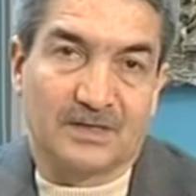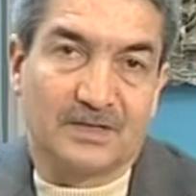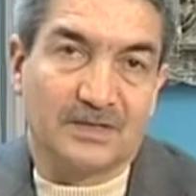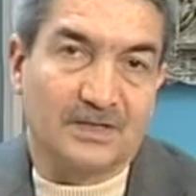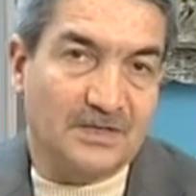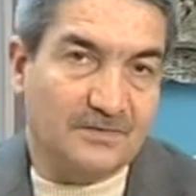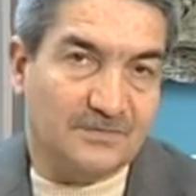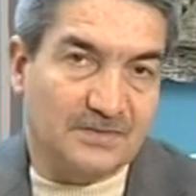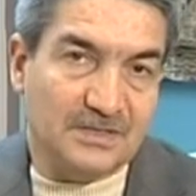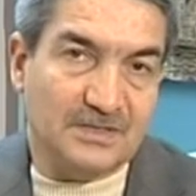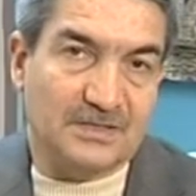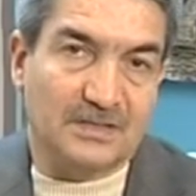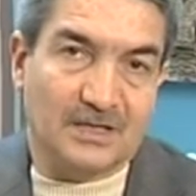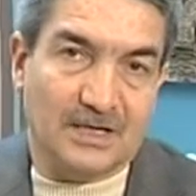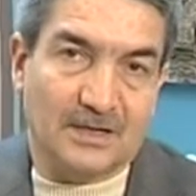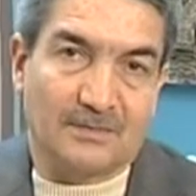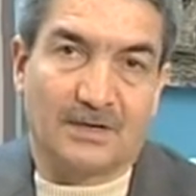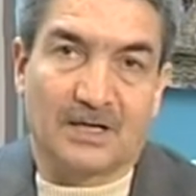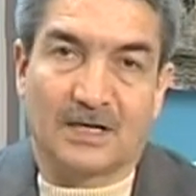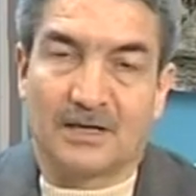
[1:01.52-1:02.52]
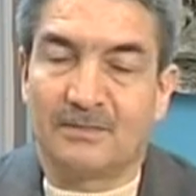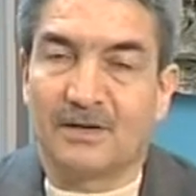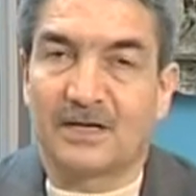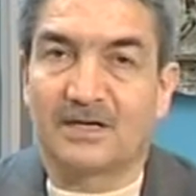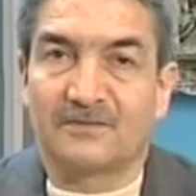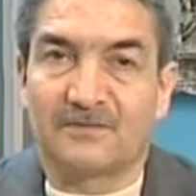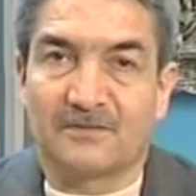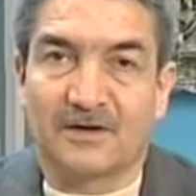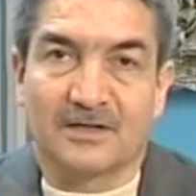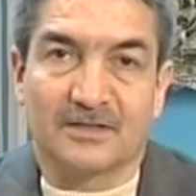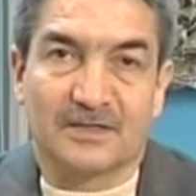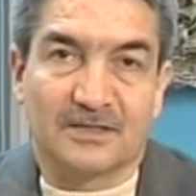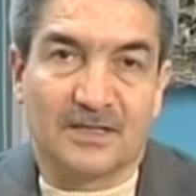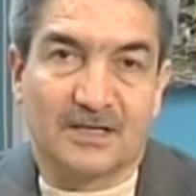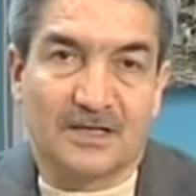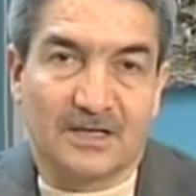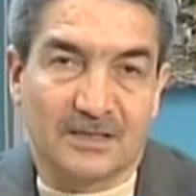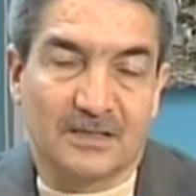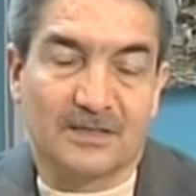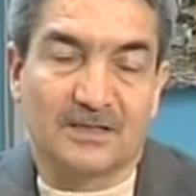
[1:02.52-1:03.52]
Tefsiriyle beraber ifade
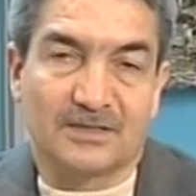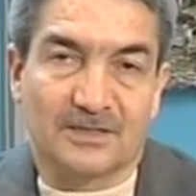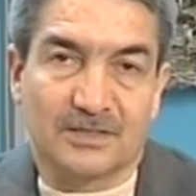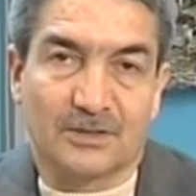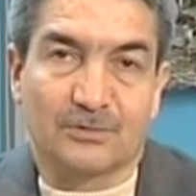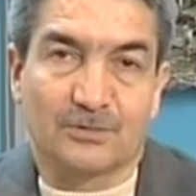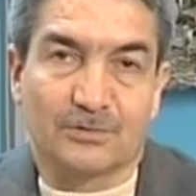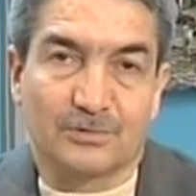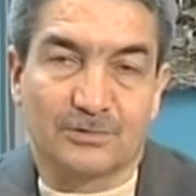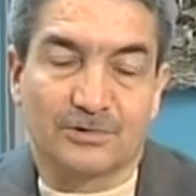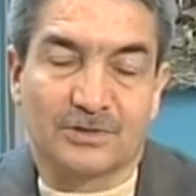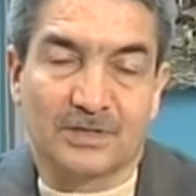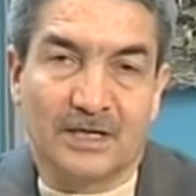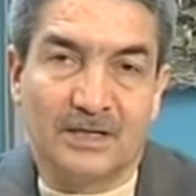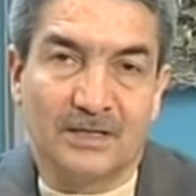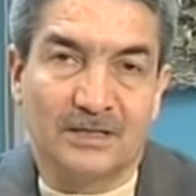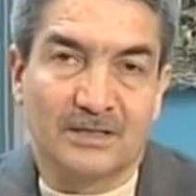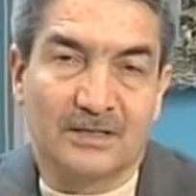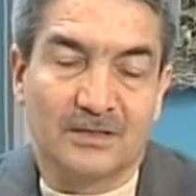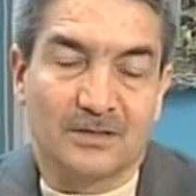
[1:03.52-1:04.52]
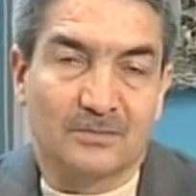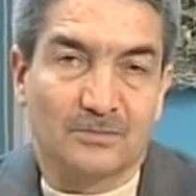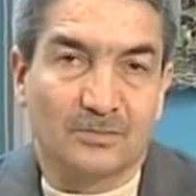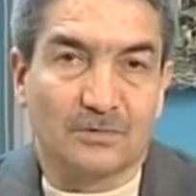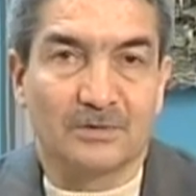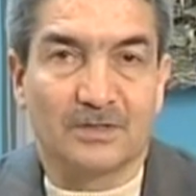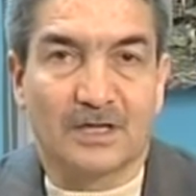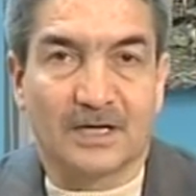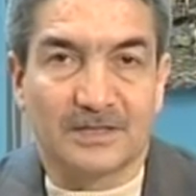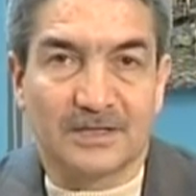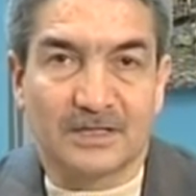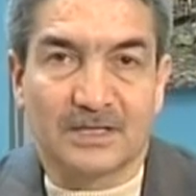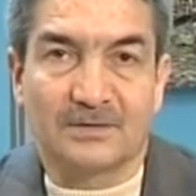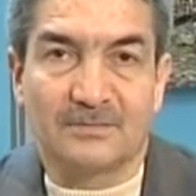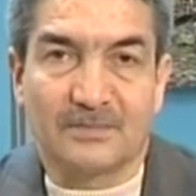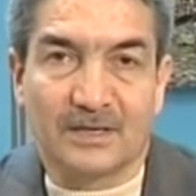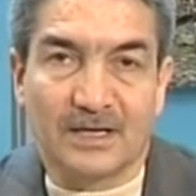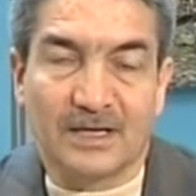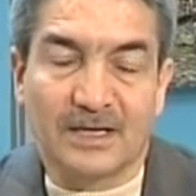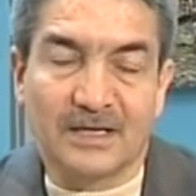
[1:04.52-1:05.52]
edilecek olursa bunlar
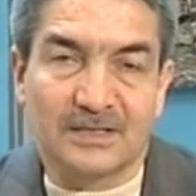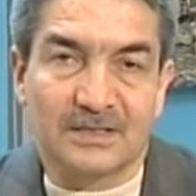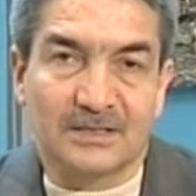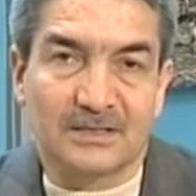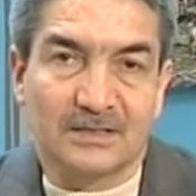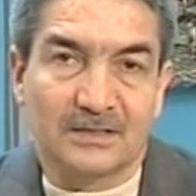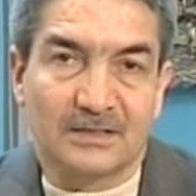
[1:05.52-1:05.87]
iki melek